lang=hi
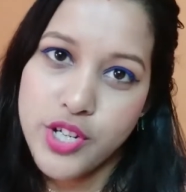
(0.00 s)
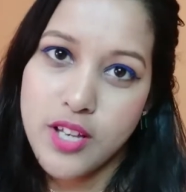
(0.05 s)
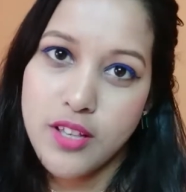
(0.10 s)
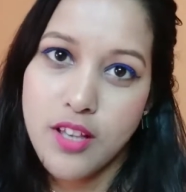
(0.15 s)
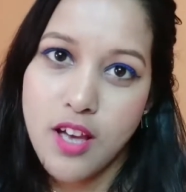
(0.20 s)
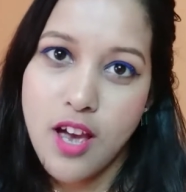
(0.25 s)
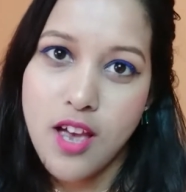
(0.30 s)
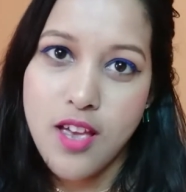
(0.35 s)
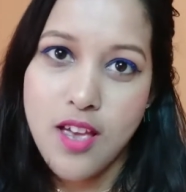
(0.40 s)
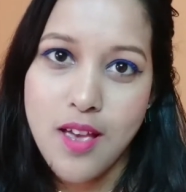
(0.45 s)

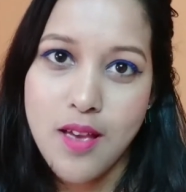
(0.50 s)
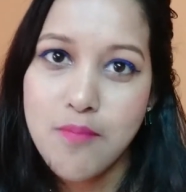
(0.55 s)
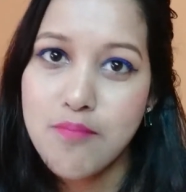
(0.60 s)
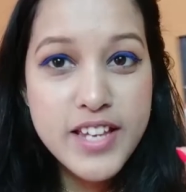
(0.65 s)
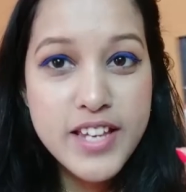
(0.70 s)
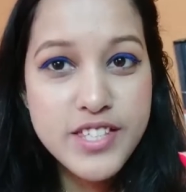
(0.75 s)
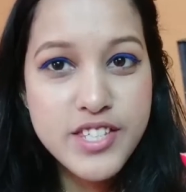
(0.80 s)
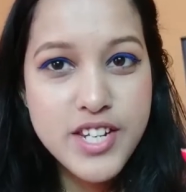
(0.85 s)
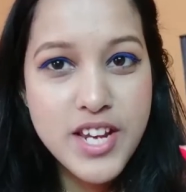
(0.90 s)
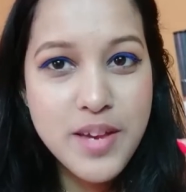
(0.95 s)
जाता है
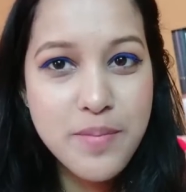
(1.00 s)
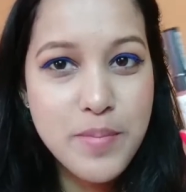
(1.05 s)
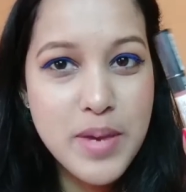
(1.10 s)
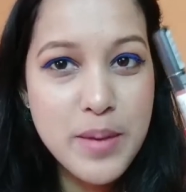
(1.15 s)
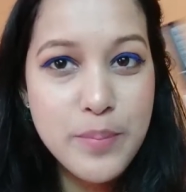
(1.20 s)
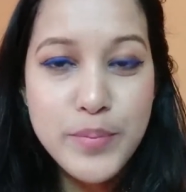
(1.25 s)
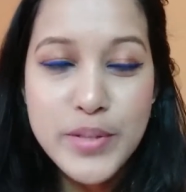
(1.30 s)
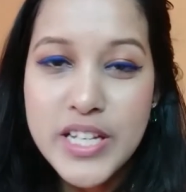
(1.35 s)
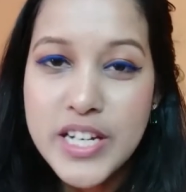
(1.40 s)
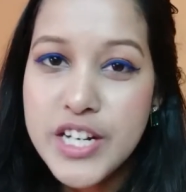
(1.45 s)
नेक्स्ट है
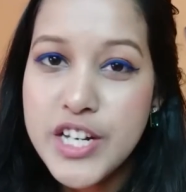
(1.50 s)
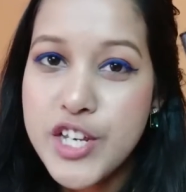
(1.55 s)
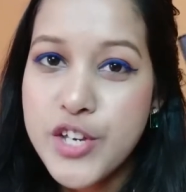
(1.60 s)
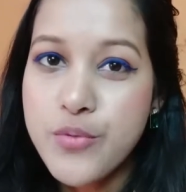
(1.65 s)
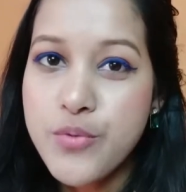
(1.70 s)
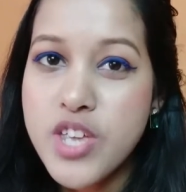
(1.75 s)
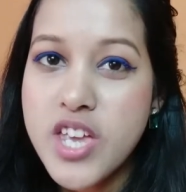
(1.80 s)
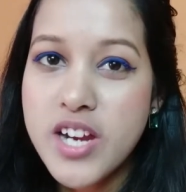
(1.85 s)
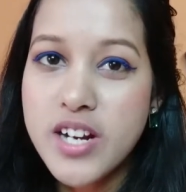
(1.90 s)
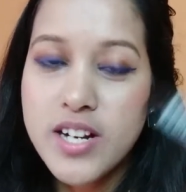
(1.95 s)
मेबलिन
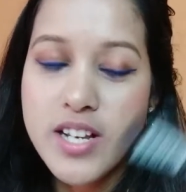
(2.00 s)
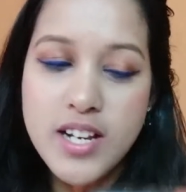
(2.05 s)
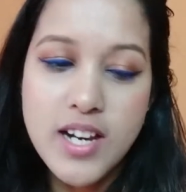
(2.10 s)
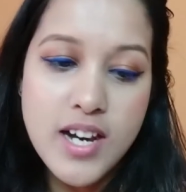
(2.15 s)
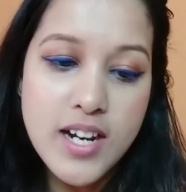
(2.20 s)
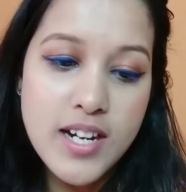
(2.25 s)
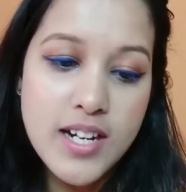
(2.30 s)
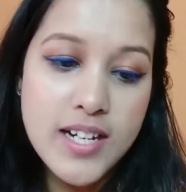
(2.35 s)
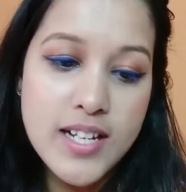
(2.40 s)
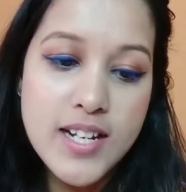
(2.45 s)
न्यू ईयर
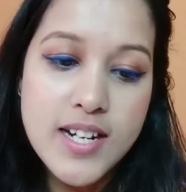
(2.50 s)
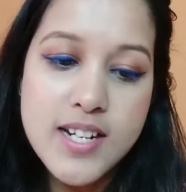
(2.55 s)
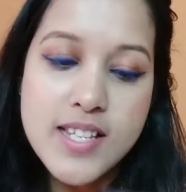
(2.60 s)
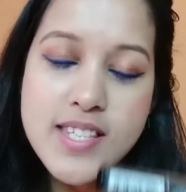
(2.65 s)
का कलर